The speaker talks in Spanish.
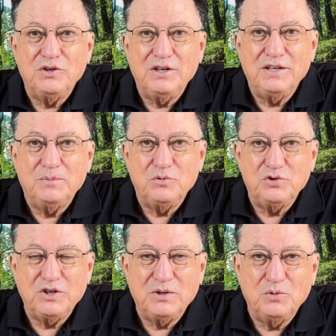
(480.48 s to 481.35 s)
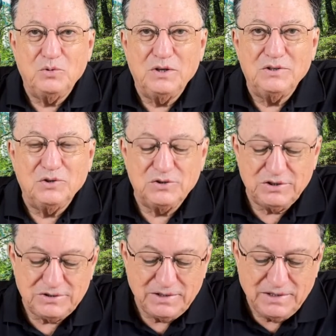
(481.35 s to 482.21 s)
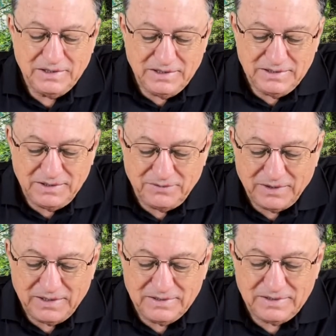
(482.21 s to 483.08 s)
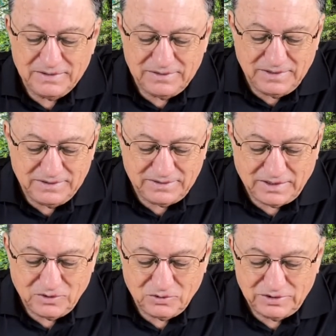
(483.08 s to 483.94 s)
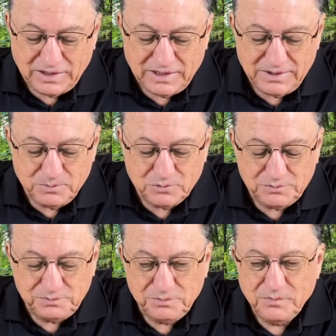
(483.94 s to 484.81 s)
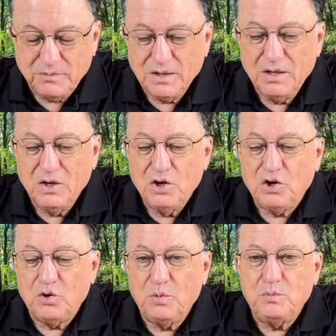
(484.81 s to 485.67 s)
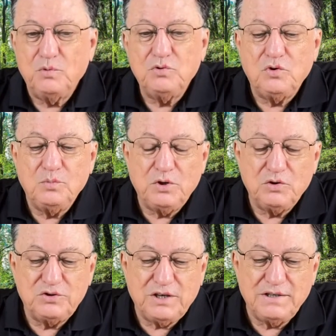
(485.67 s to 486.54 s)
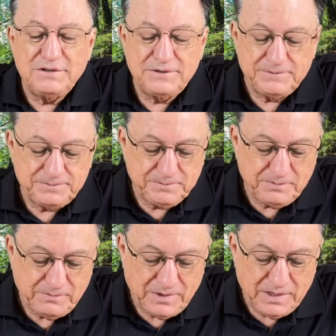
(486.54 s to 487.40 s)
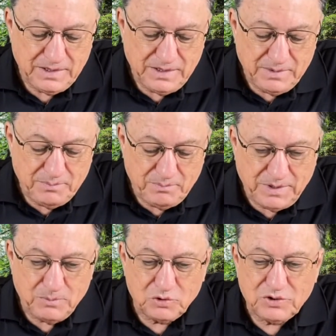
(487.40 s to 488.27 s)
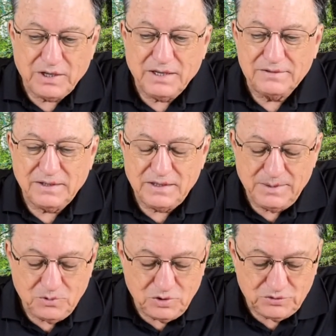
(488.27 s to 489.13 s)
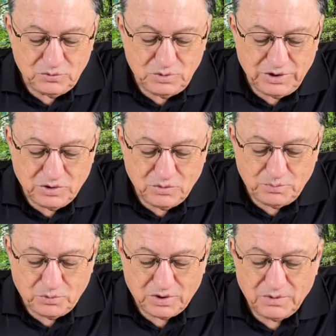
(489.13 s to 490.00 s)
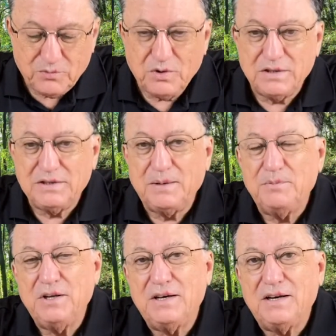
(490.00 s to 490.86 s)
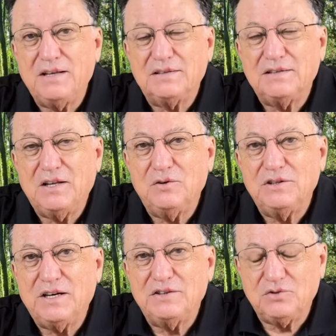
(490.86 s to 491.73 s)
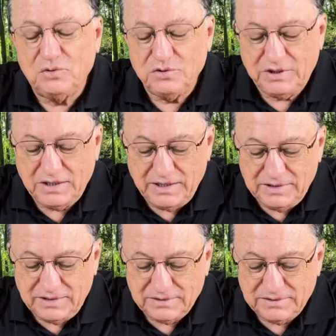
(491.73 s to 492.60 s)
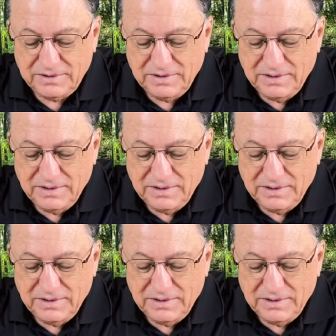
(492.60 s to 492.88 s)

y de mucha duda. Entonces, diferentes estados de ánimo. Como punto número 6, vemos que este libro es único porque fue también redactado en tres continentes,